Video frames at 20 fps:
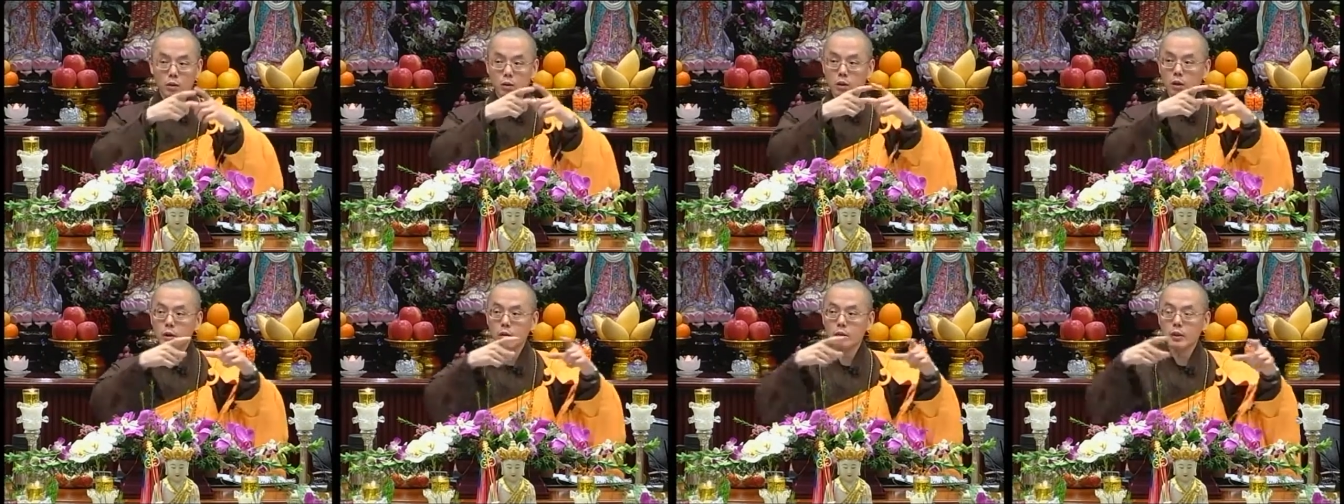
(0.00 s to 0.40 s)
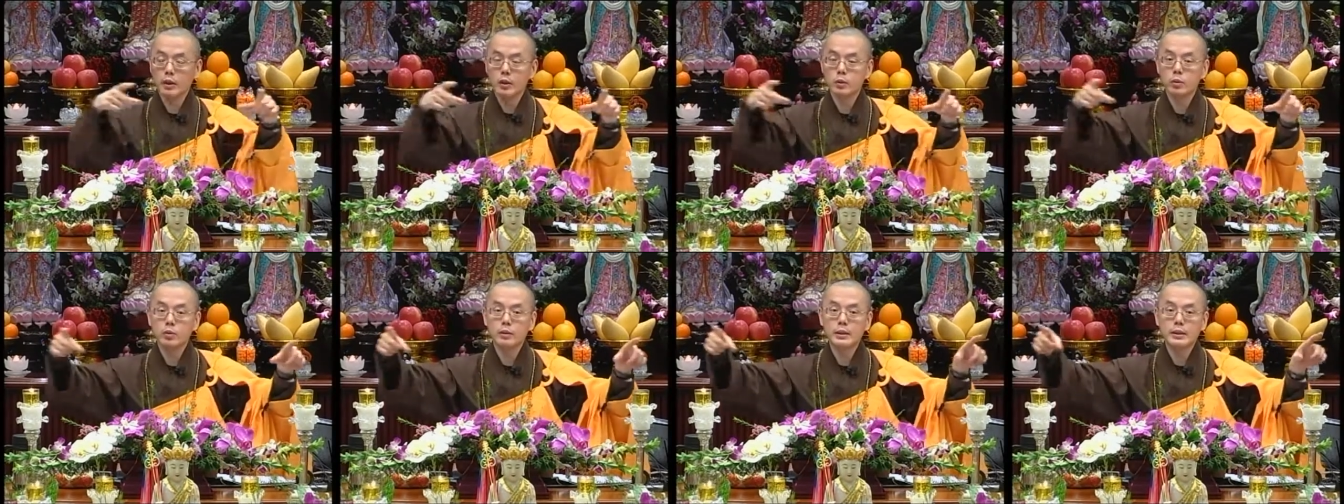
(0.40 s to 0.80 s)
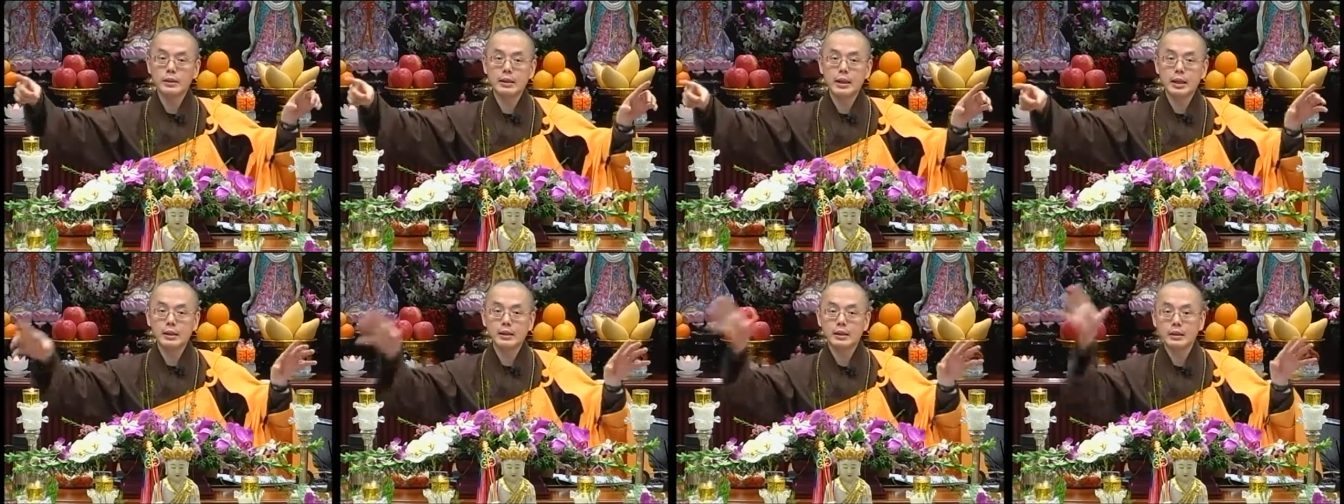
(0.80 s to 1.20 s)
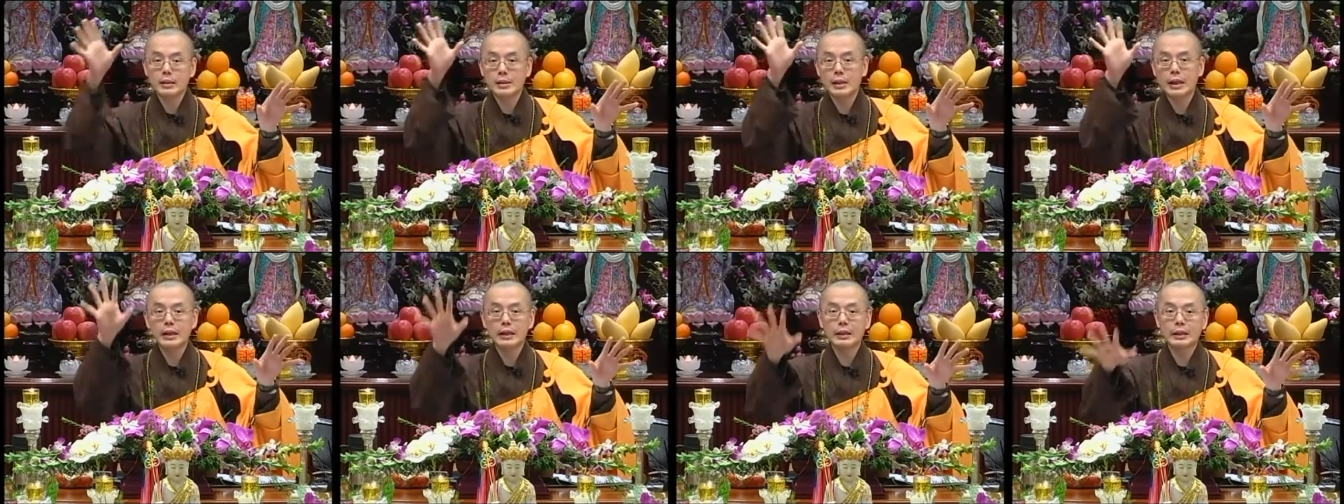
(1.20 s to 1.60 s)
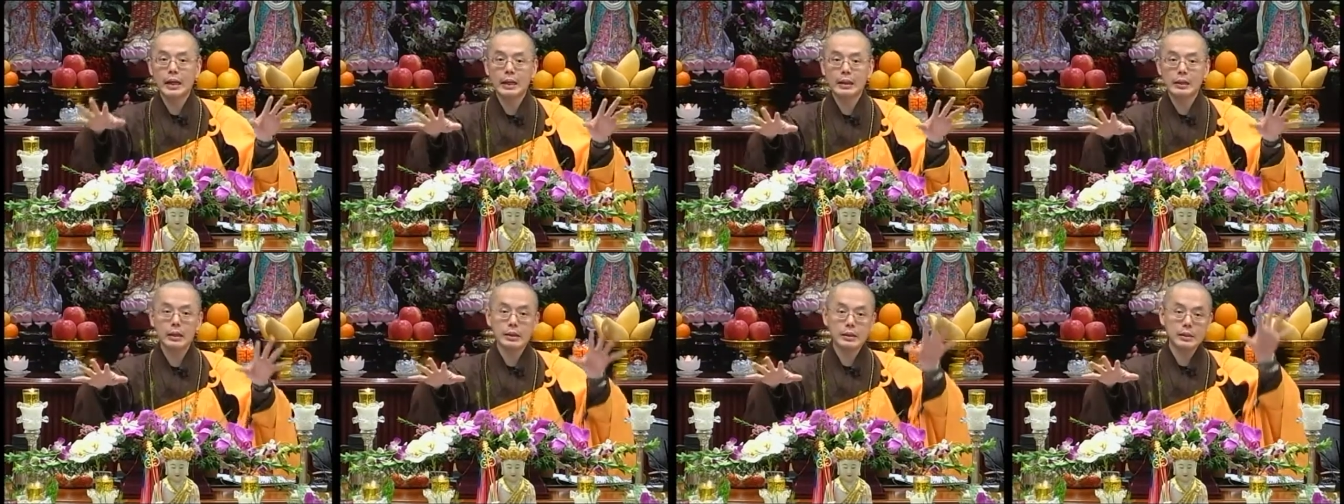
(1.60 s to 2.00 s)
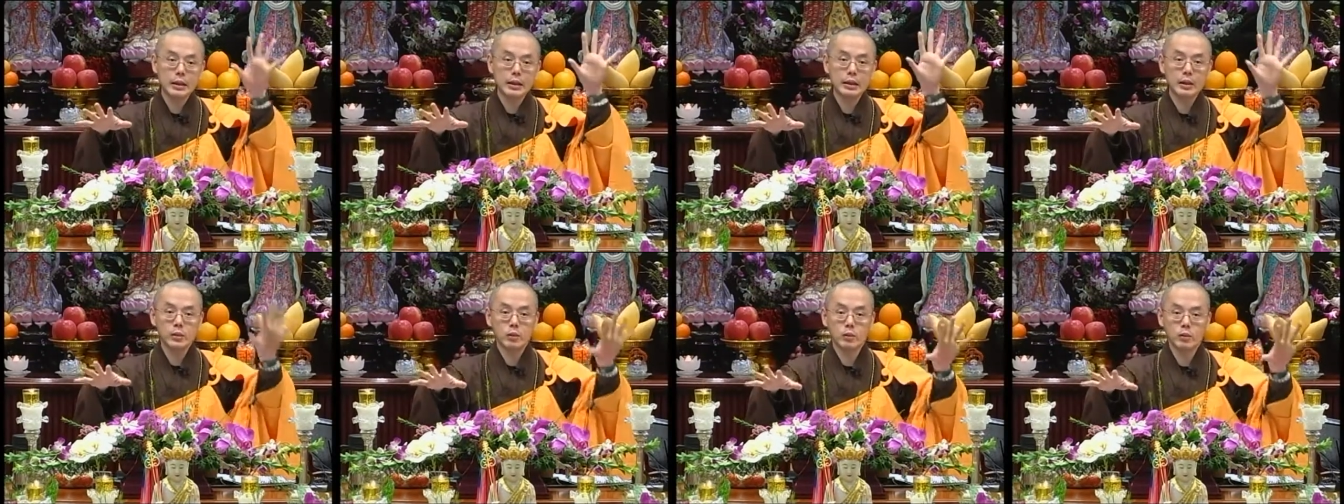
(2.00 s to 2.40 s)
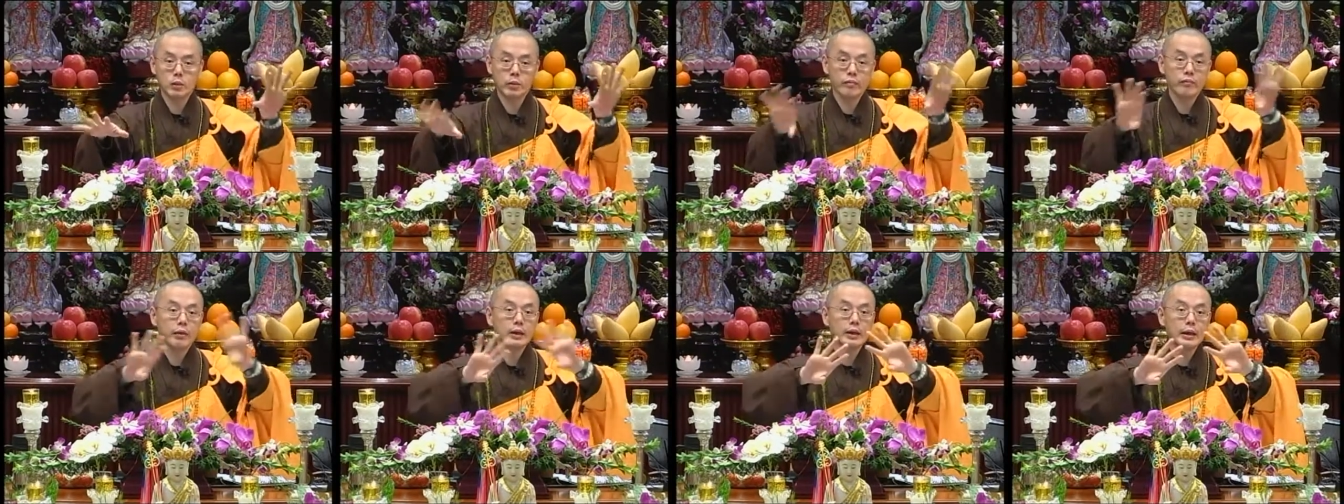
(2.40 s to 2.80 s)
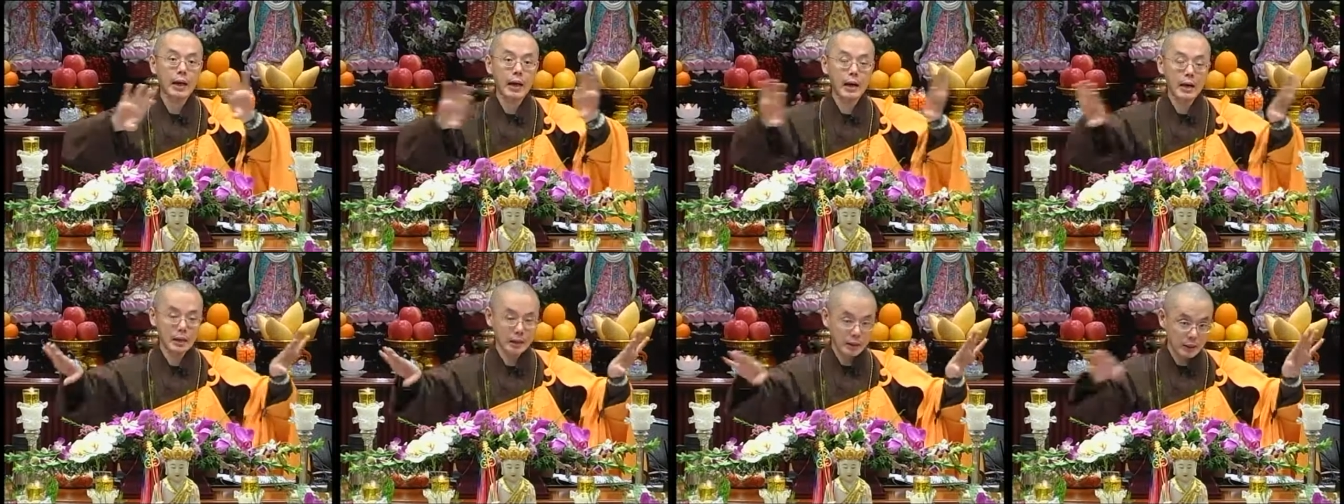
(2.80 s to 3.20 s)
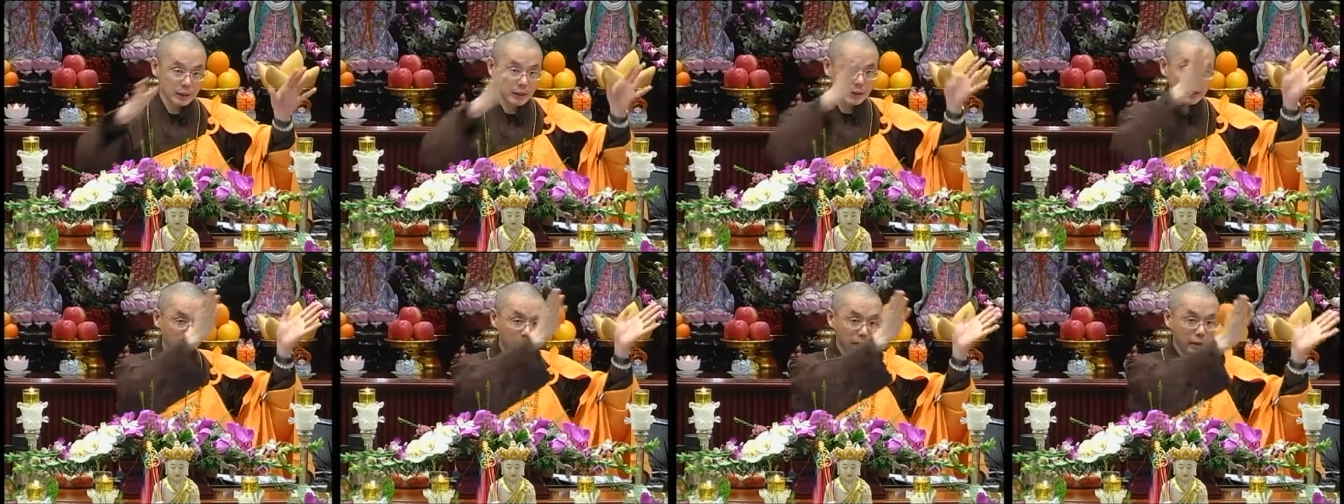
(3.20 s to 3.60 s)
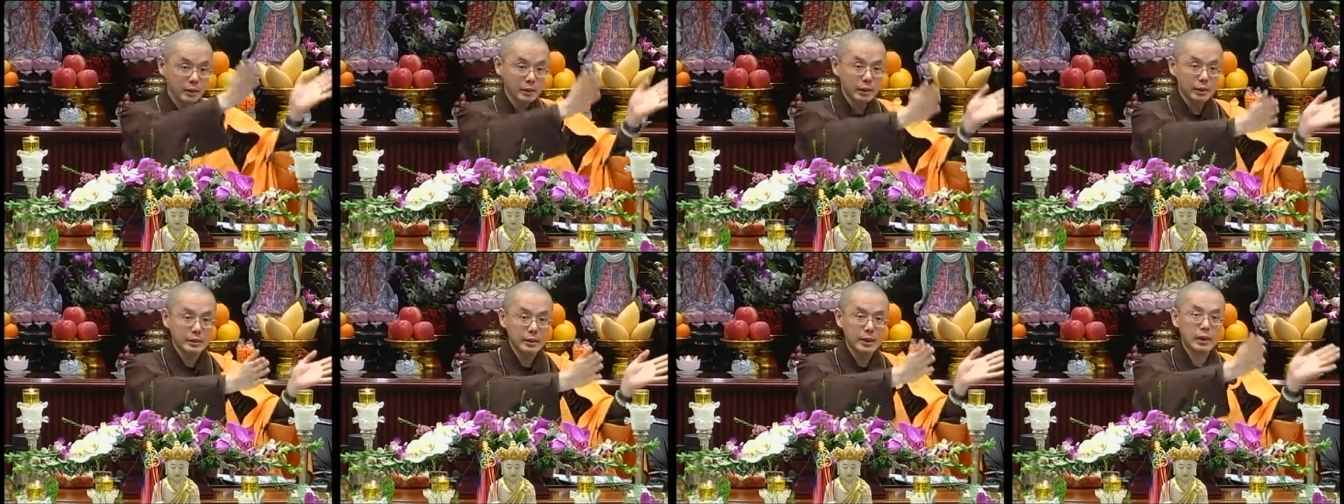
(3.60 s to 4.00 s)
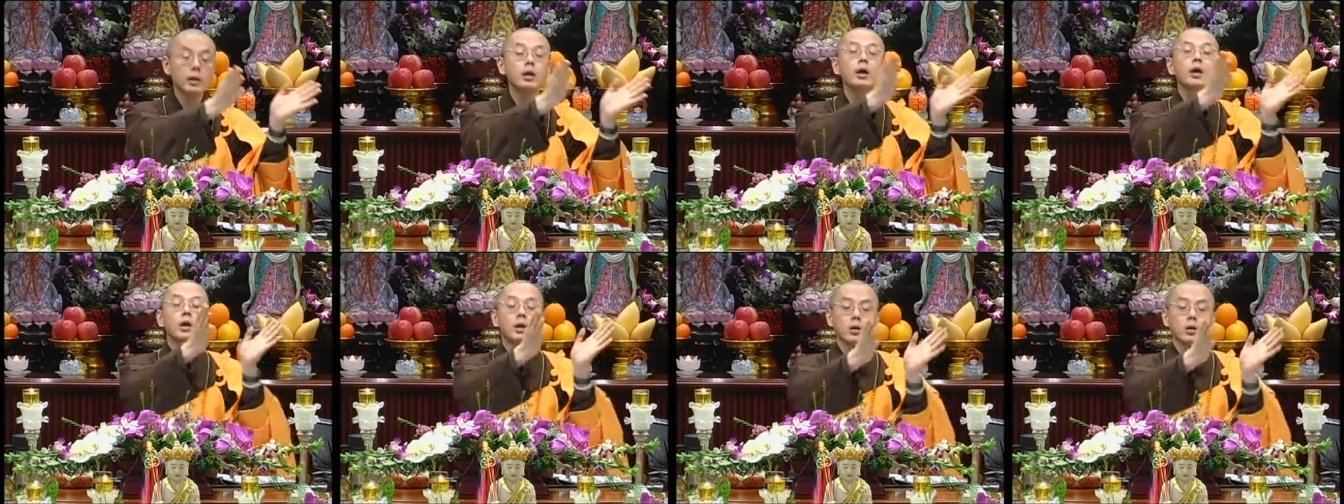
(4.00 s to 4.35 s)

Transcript: 六个人住一间，三个男的，三个女的分开，个人有个人的间，